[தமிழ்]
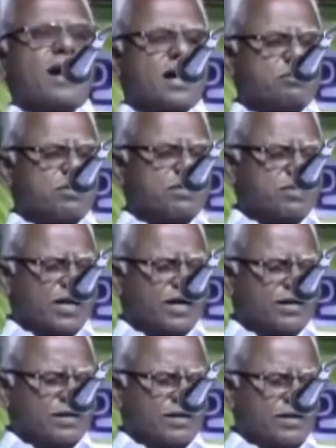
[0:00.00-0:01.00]

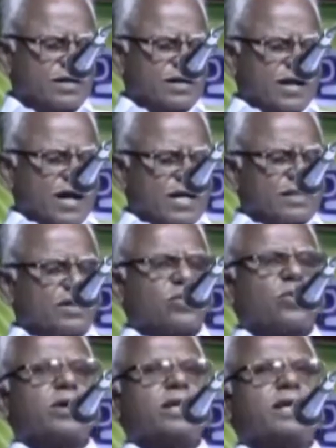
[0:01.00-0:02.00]
ஆகமந்தான் அந்த
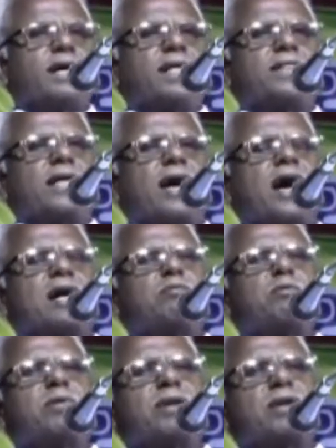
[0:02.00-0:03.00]
கோயிலுக்கு அந்த
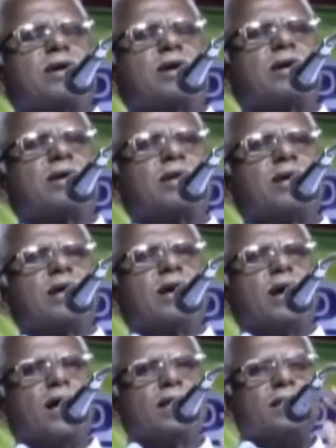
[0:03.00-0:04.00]
ஆகமம் என்றால்
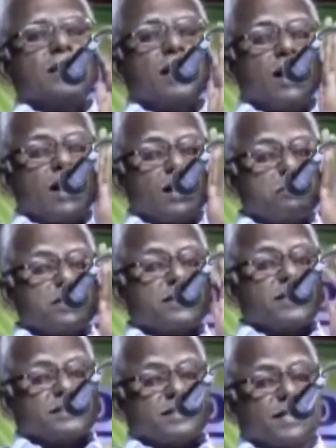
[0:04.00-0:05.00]
அந்த
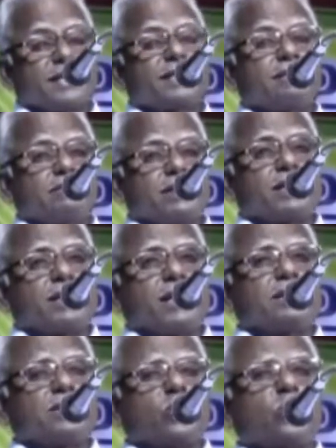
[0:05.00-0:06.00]
ஆகமத்தை சேர்ந்தவர்கள்
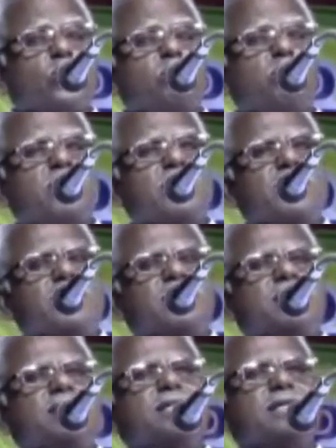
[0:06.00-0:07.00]
அந்த குடும்பங்களில்
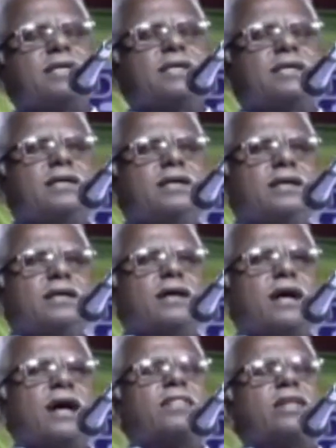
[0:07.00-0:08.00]
இருந்து
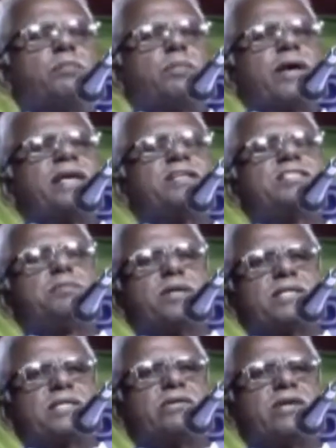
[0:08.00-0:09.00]
அதில் பயிற்சி
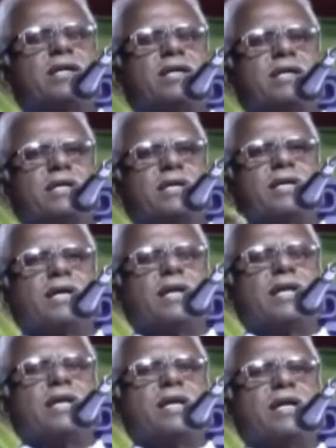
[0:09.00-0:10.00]
பெற்றவர்களுக்கு
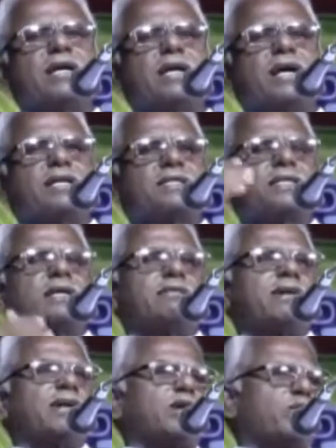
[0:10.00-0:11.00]
நீங்கள்
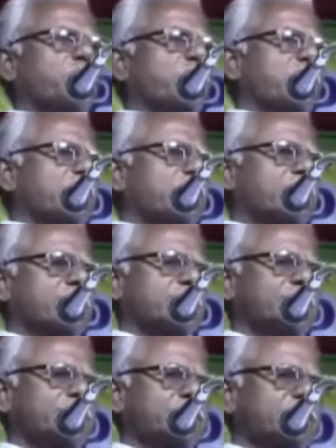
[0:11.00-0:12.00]
அர்ச்சகர் வேலை கொடுங்கள்
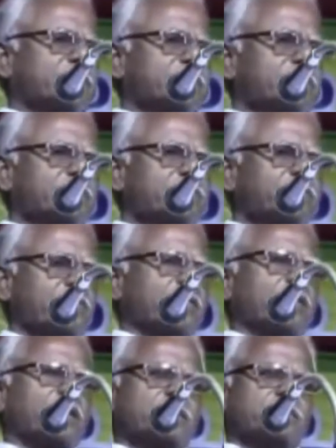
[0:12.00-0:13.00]

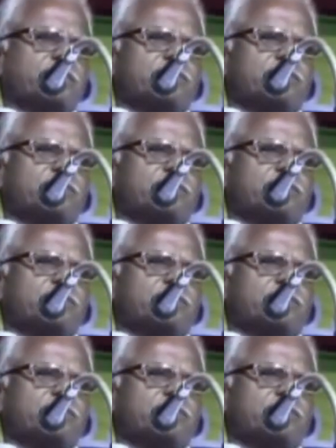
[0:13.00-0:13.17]
இவ்வளவுதான்